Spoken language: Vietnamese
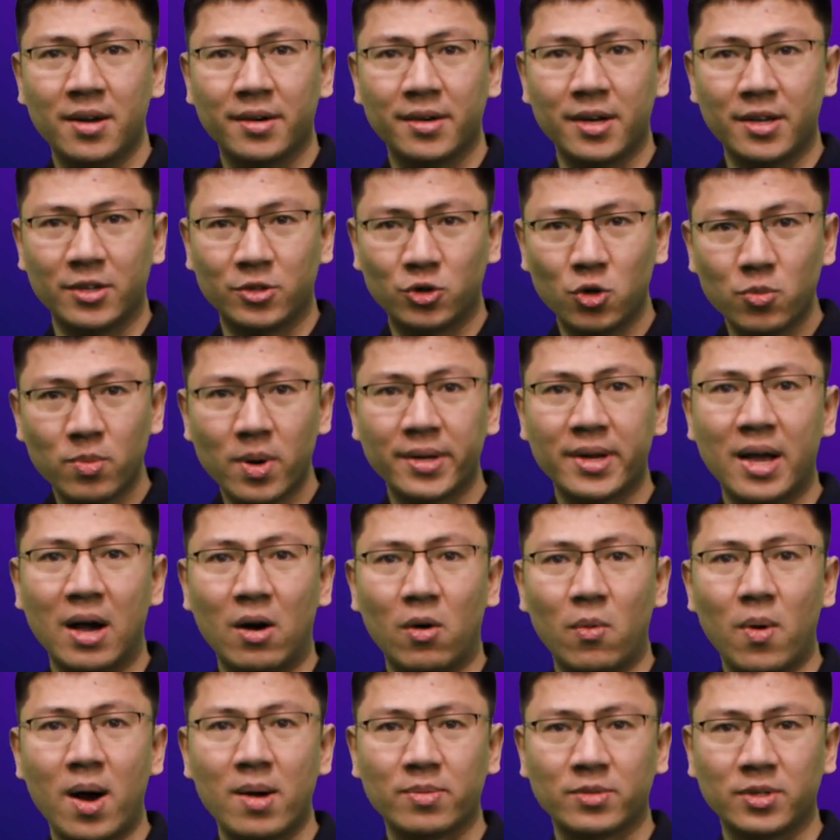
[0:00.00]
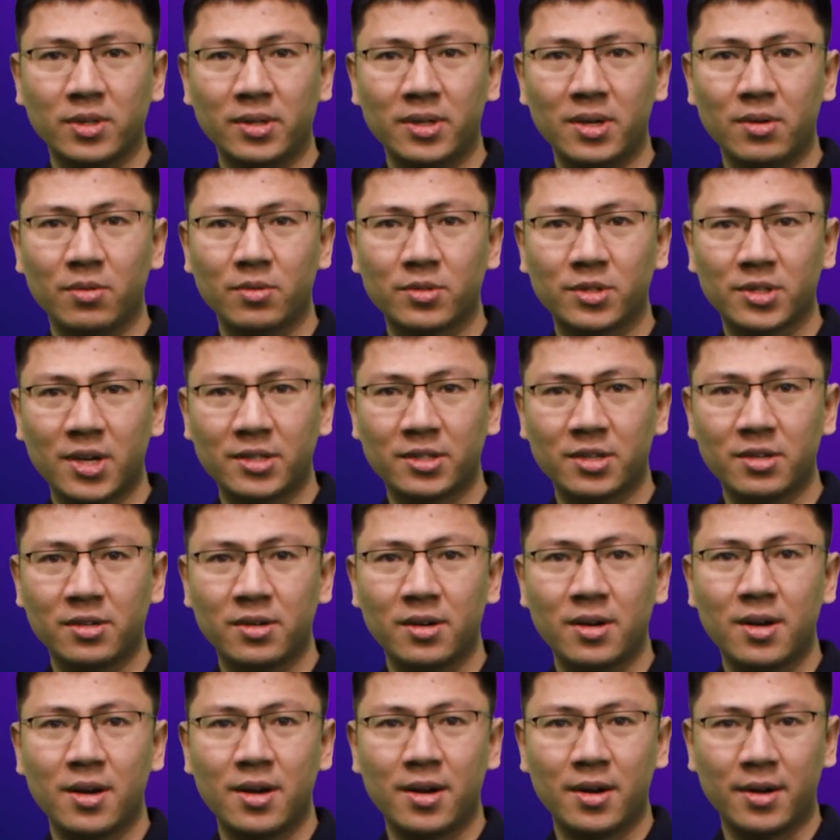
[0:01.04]
để giúp các nhà khoa học dữ liệu xây
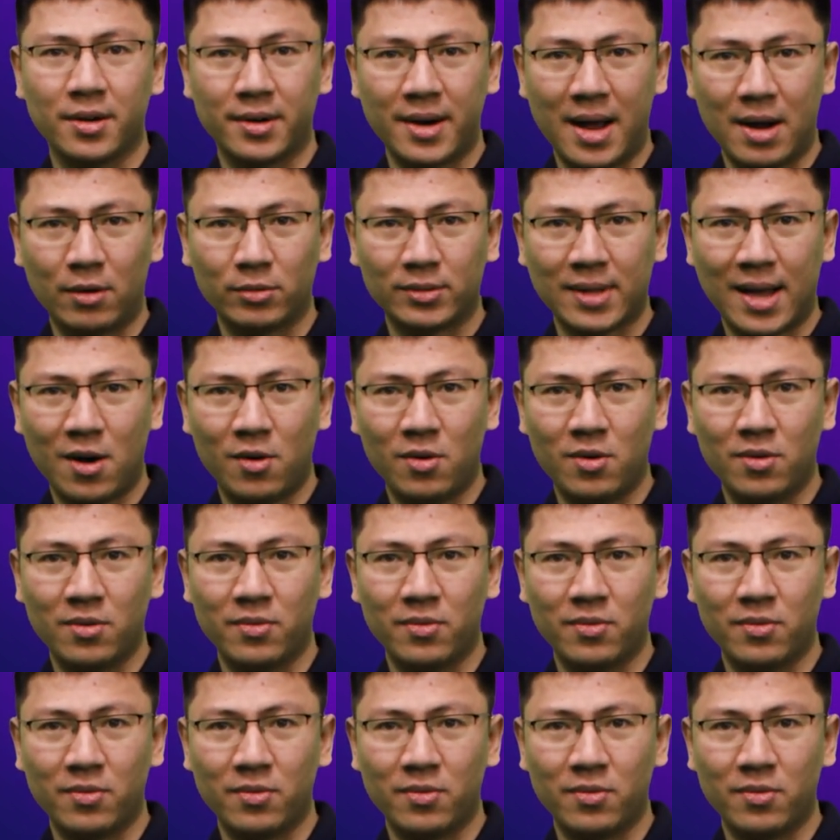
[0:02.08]
dựng, đào tạo